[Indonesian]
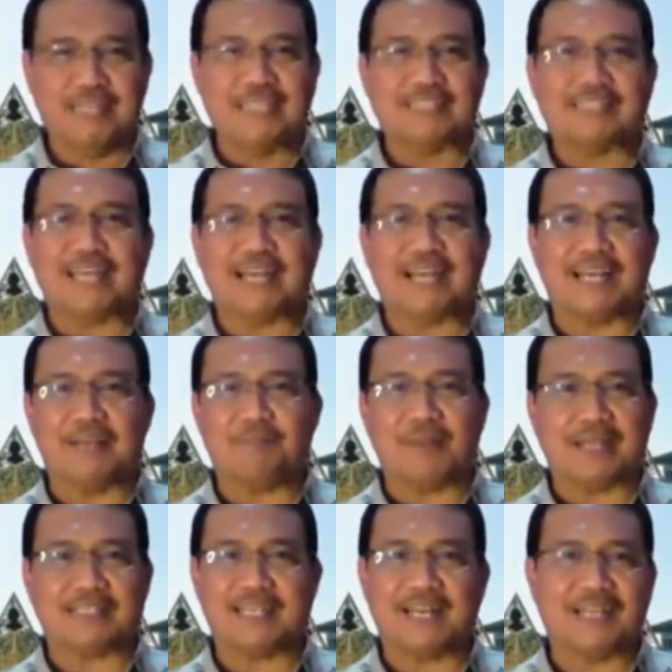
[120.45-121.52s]
sarana
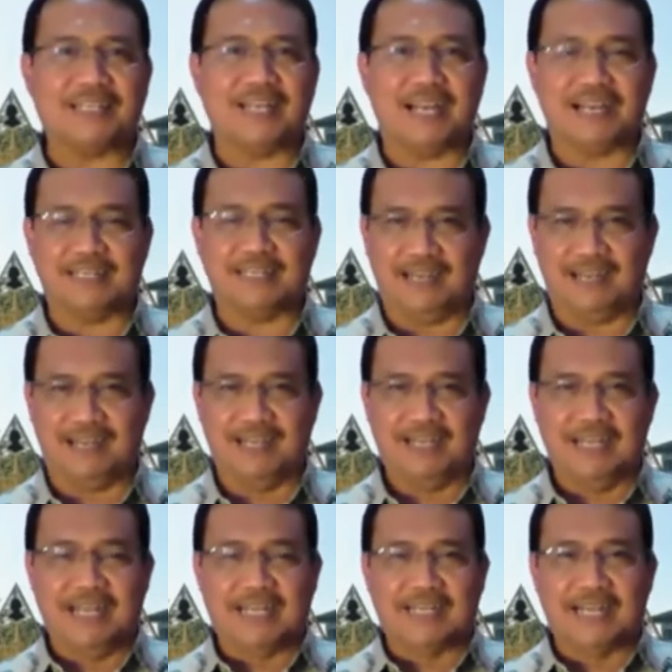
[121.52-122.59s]
prasarana yang ada.
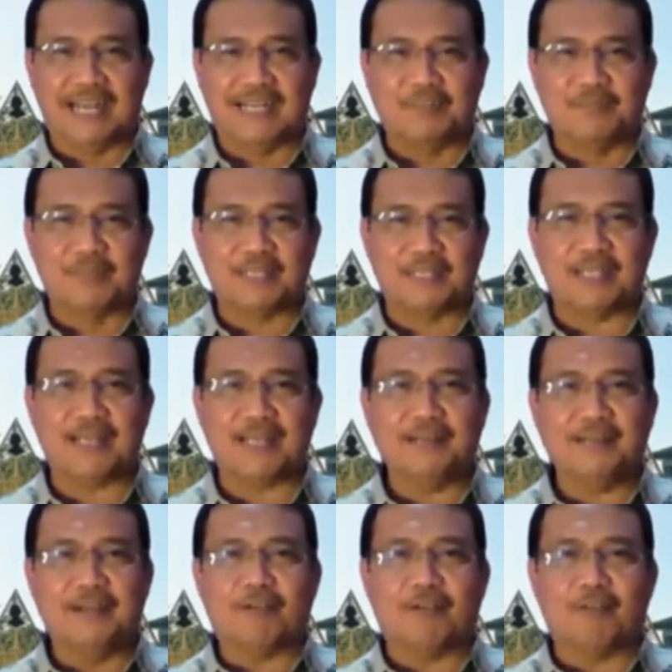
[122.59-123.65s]
Dengan
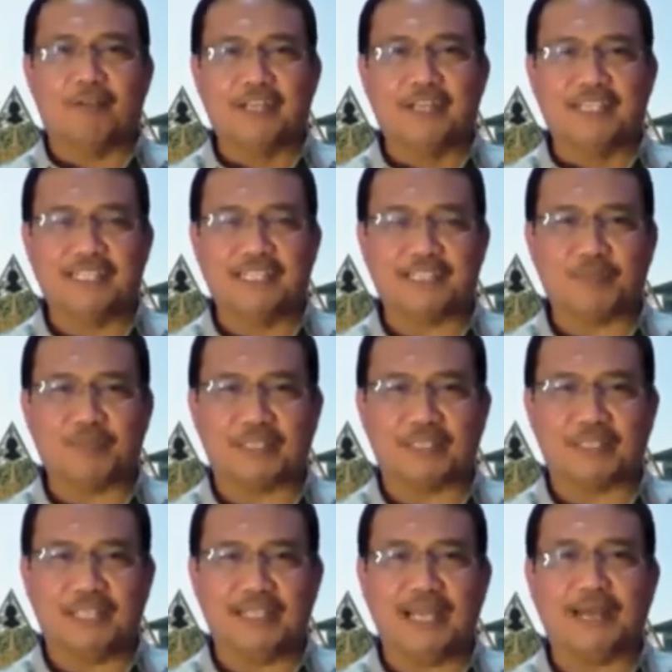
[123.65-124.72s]
demikian kondisi
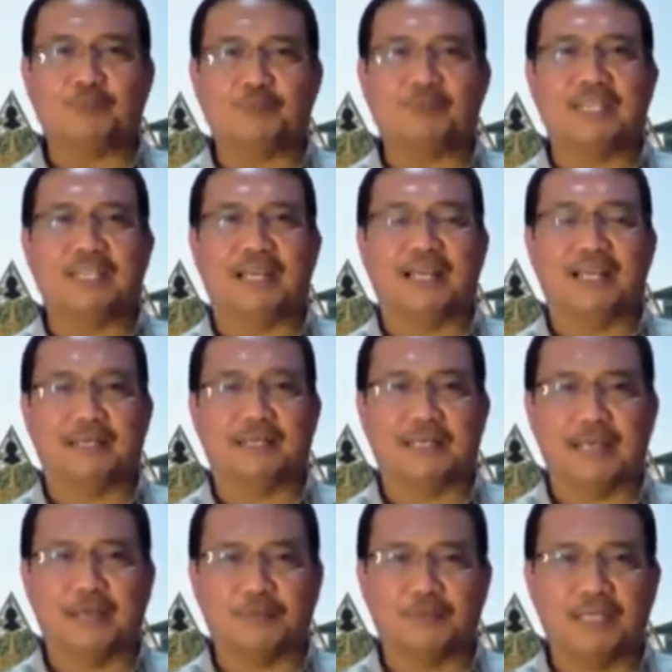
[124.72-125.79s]
seperti ini harus menjalan
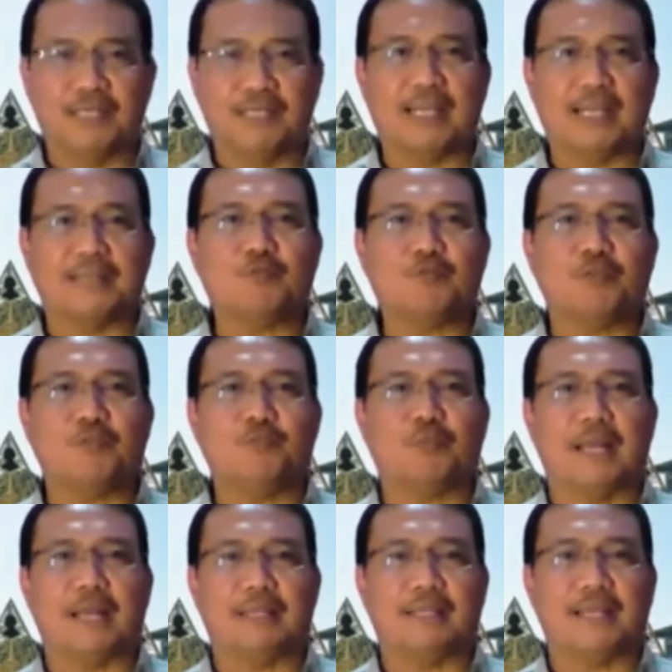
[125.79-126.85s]
harus menjadikan suatu
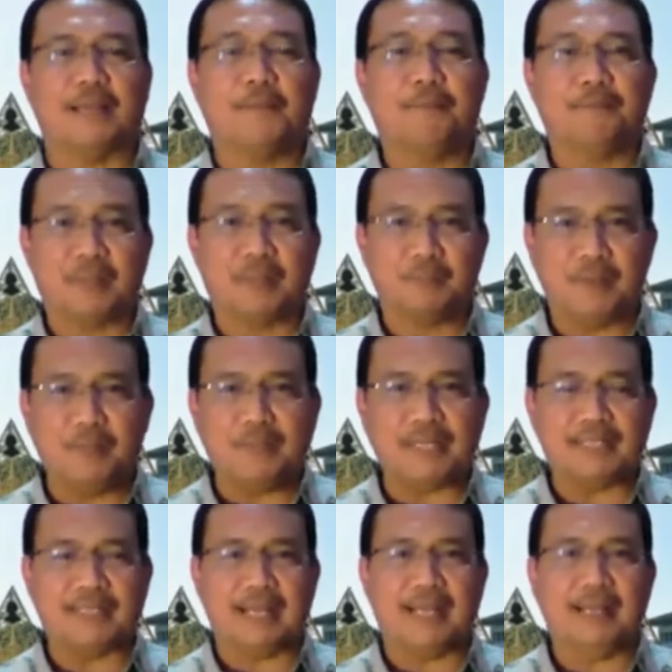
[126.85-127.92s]
perhatian
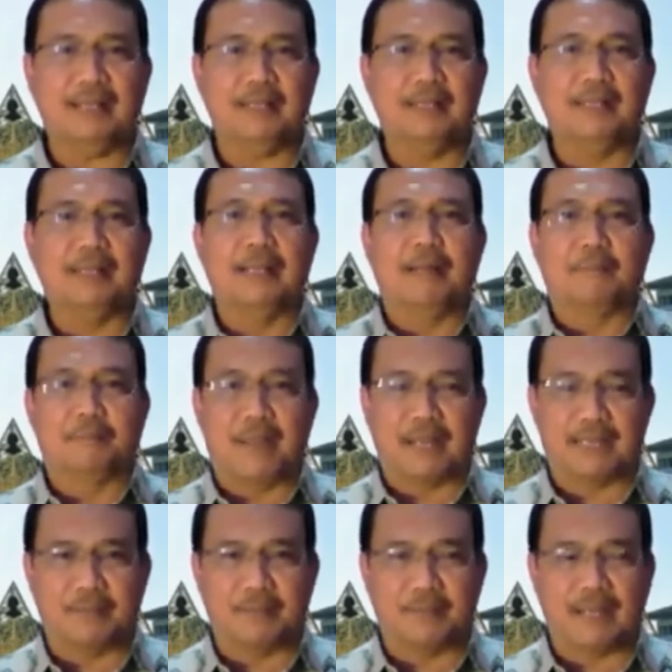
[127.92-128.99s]
pemerintah
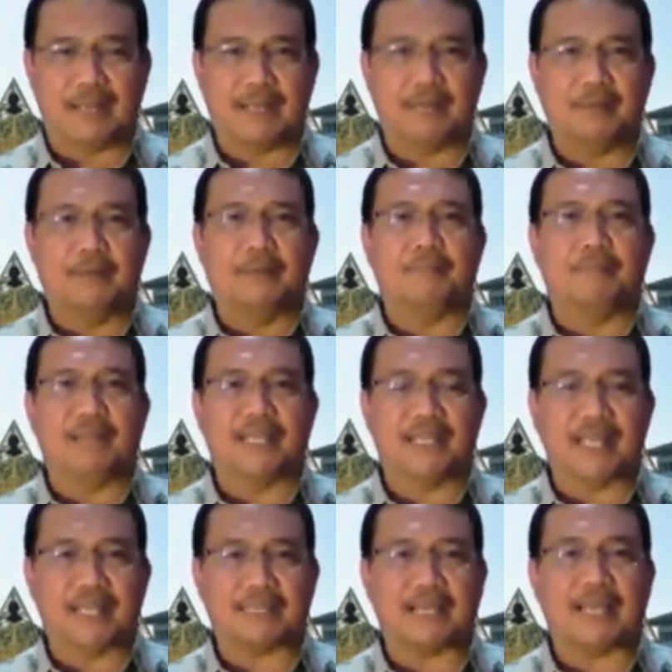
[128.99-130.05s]
bagaimana
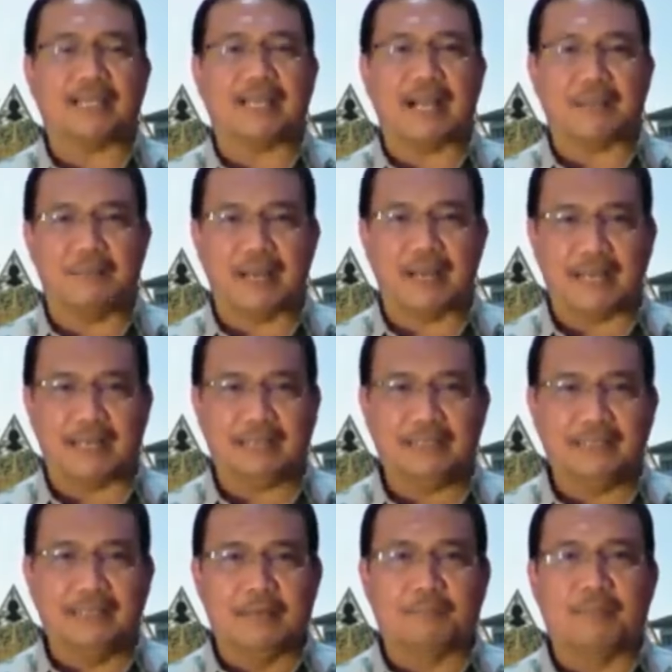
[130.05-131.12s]
meningkatkan keamanan,
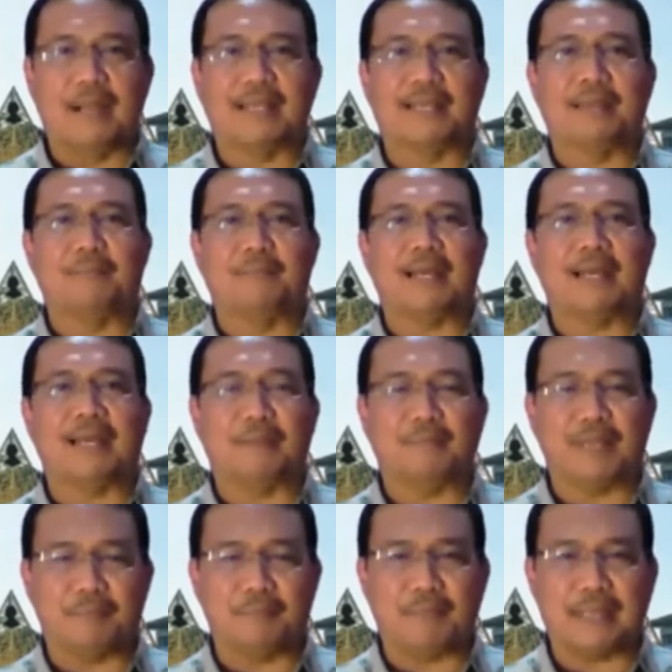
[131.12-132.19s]
bagaimana
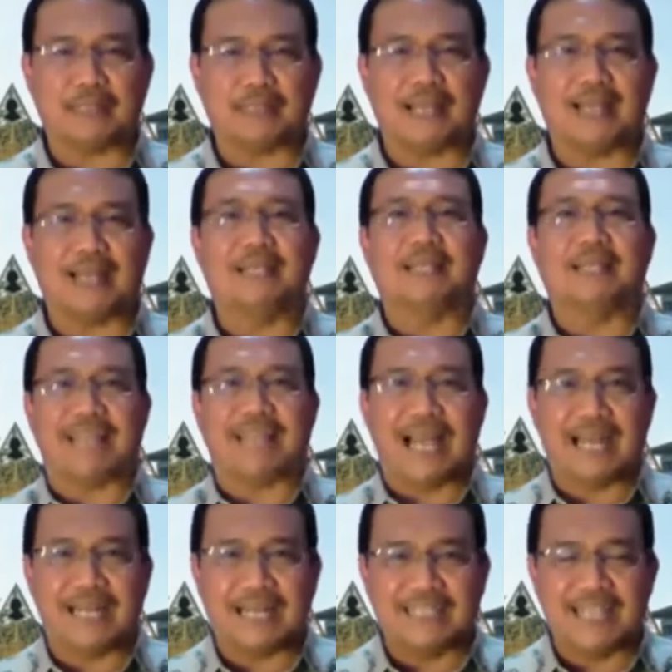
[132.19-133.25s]
menempatkan
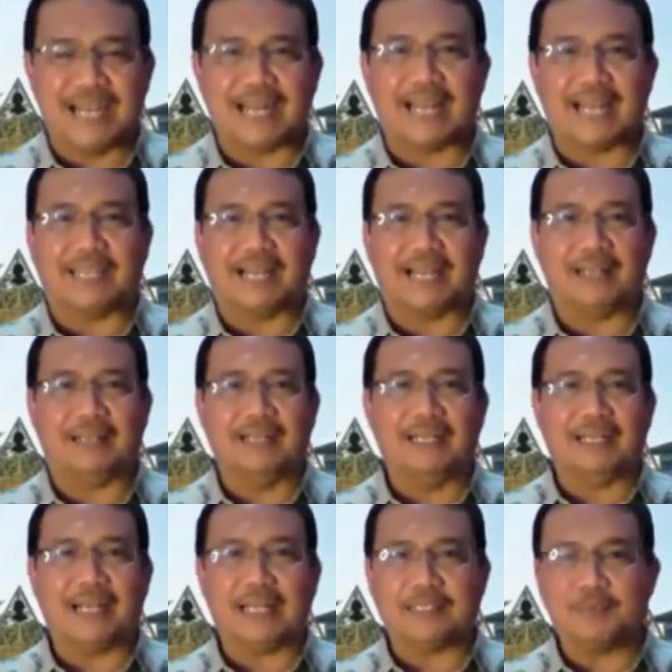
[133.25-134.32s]
tahanan yang layak.
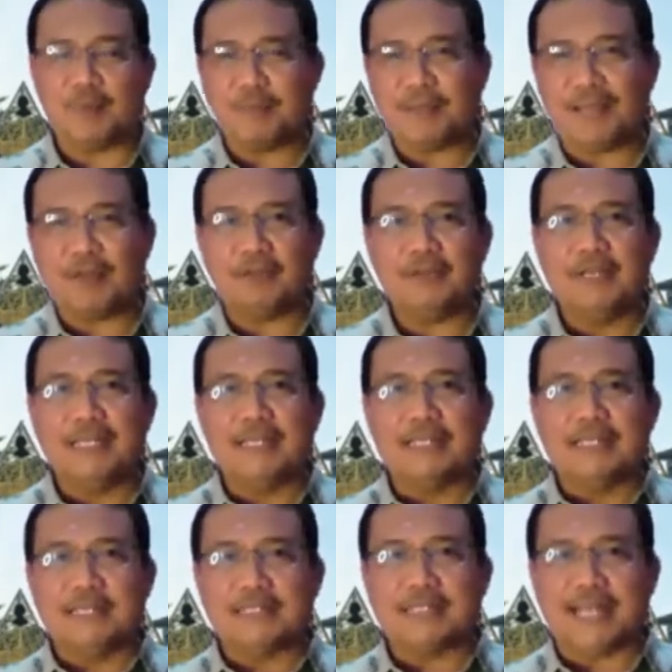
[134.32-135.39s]
Sebab kalau
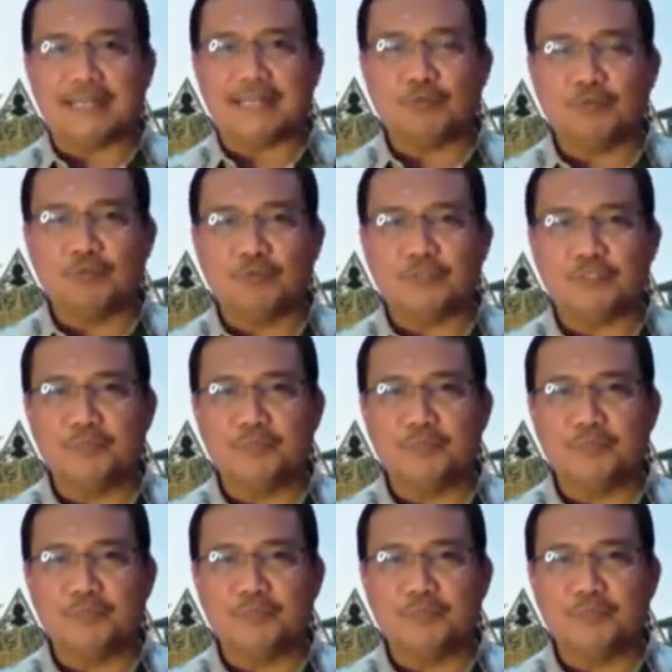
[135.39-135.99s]
190